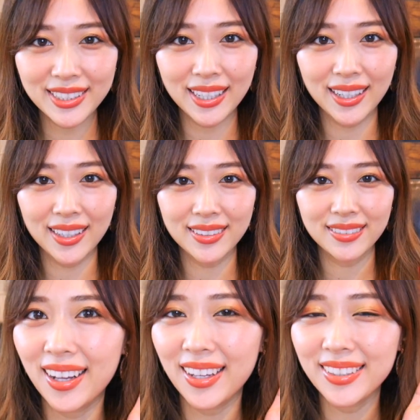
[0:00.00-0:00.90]
た
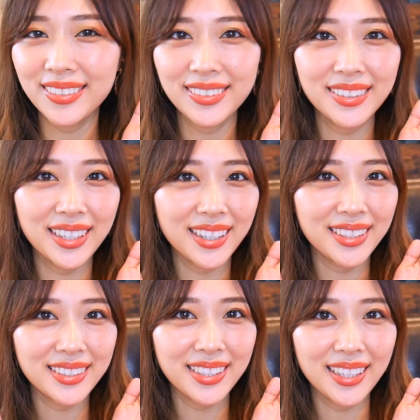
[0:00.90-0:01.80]
はいこんな
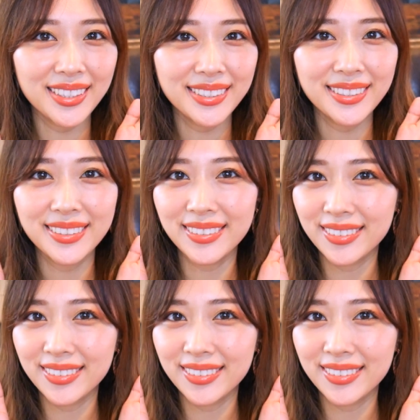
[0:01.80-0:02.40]
感じです